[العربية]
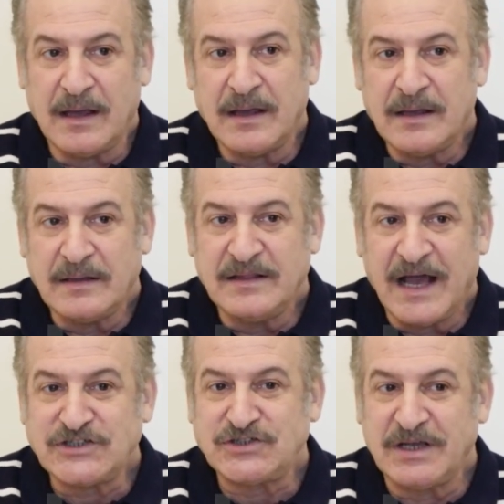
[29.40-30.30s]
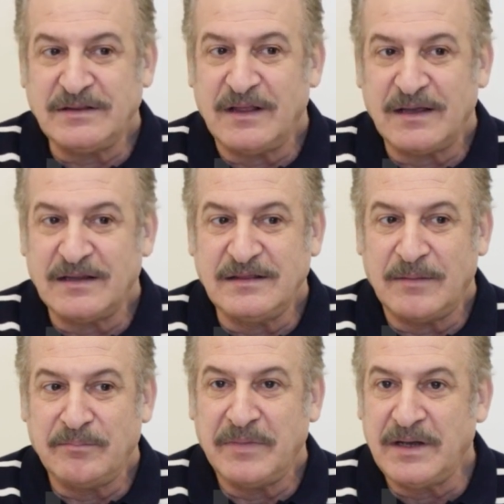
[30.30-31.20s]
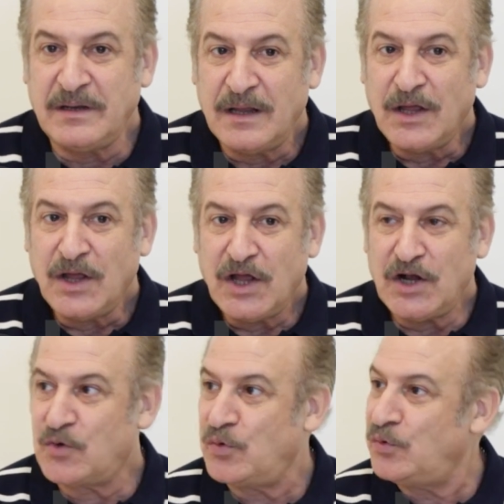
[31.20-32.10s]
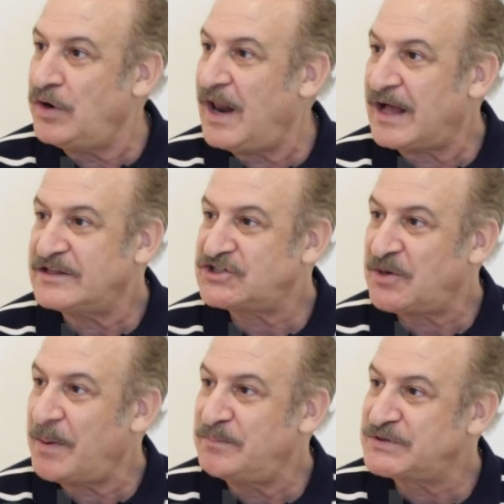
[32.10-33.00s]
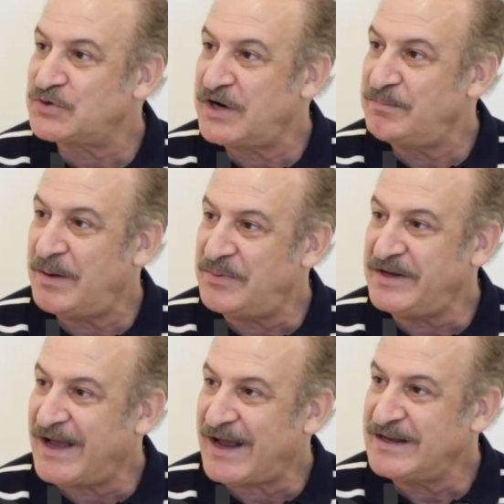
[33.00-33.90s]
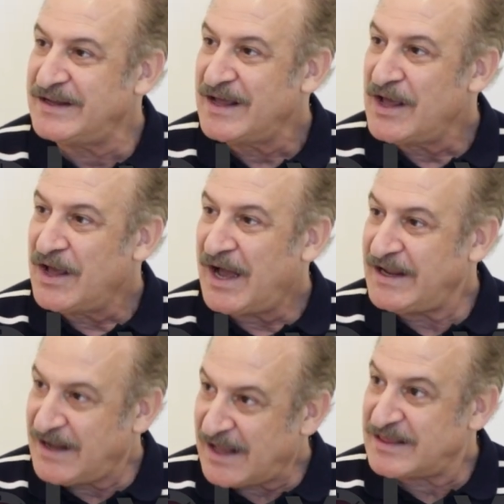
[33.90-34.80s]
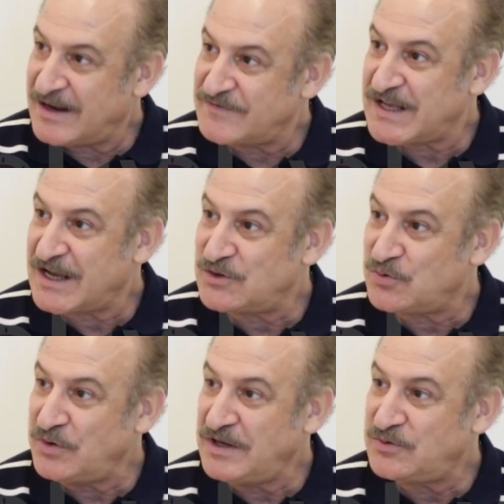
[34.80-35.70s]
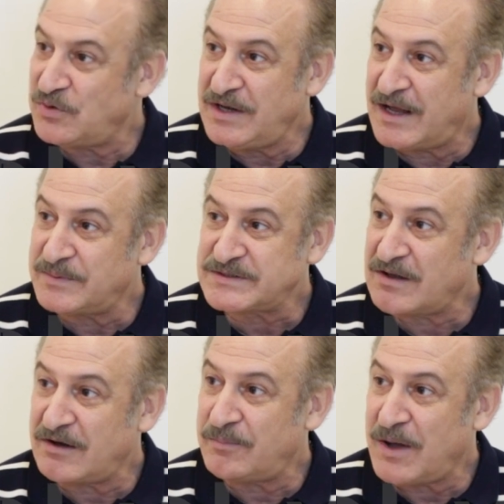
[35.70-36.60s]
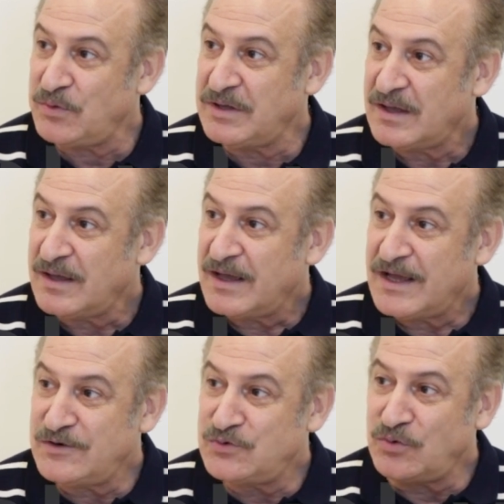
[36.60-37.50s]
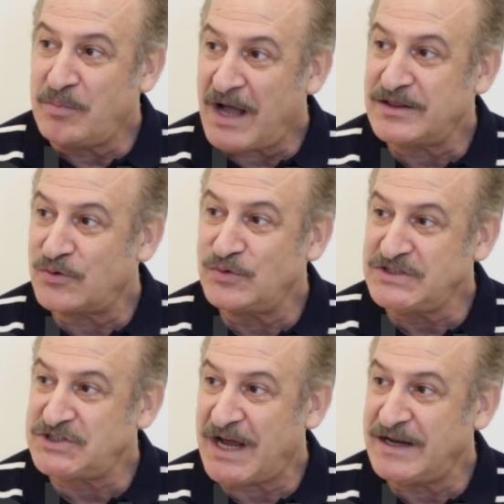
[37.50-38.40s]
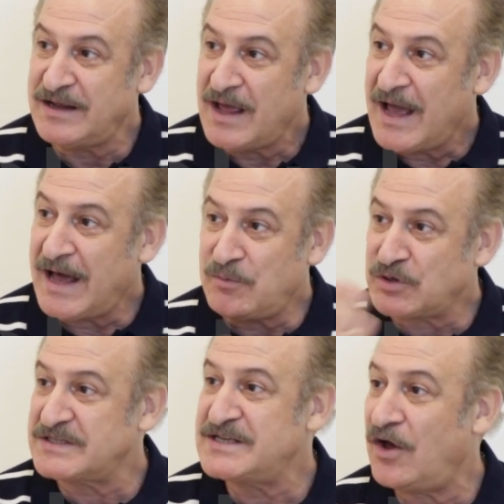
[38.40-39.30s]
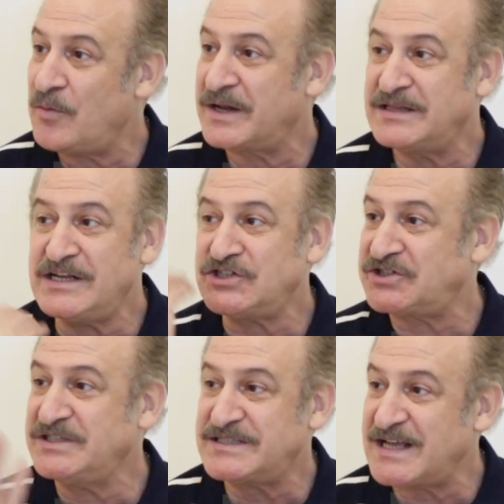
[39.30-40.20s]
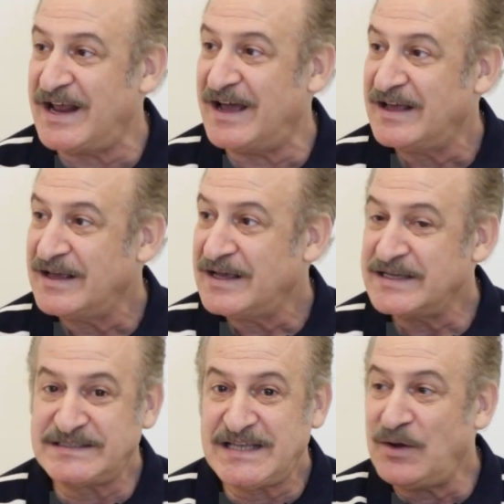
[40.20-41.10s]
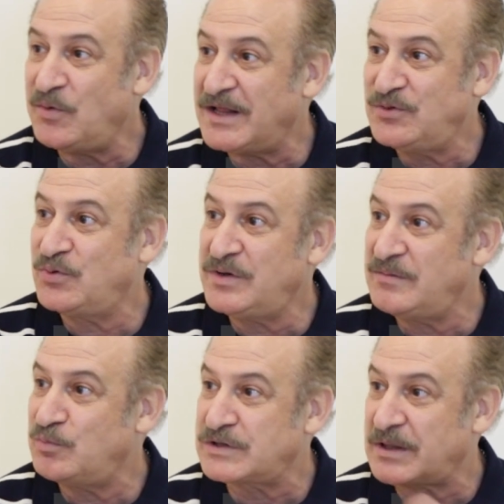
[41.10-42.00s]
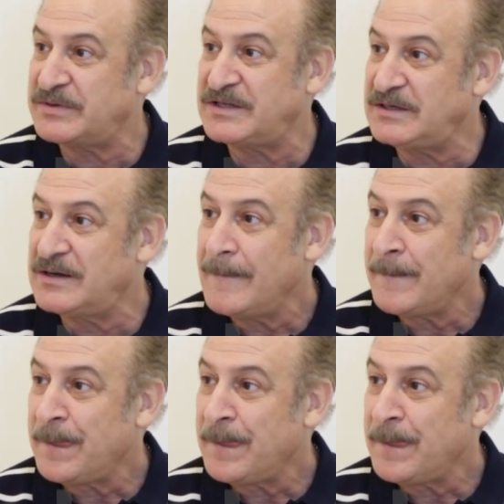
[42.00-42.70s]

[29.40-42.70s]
آه، اندهشت جدا جدا من الجنون اللي عند الشباب بسهير البابلي يعني هي حتى نفسها كانت تقول لي تقول لي انا بستغرب قوي ان دول ما حضرونيش يعني انا معتزل يا عمر اديلي 20 سنه ازاي الولاد دول مرتبطين